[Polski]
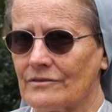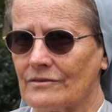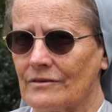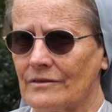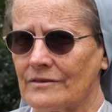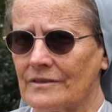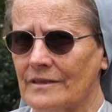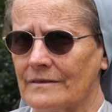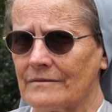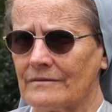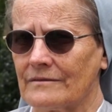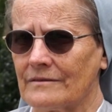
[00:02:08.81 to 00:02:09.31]

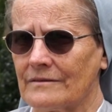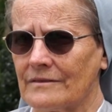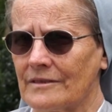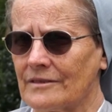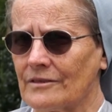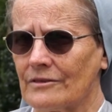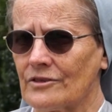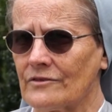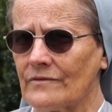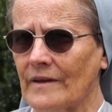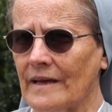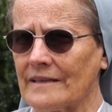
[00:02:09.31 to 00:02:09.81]
to nie, nie
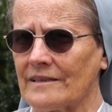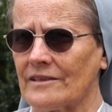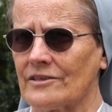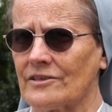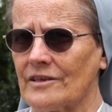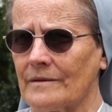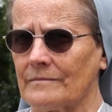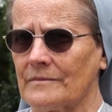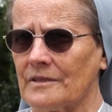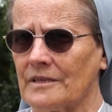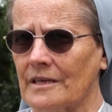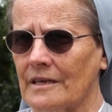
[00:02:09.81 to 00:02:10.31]

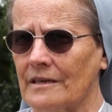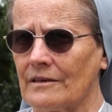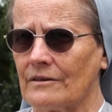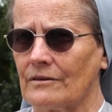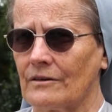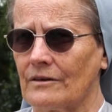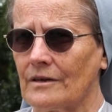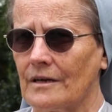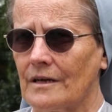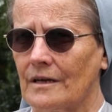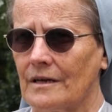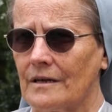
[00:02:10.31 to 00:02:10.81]
doświadczam
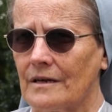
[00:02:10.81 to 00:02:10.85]
tego.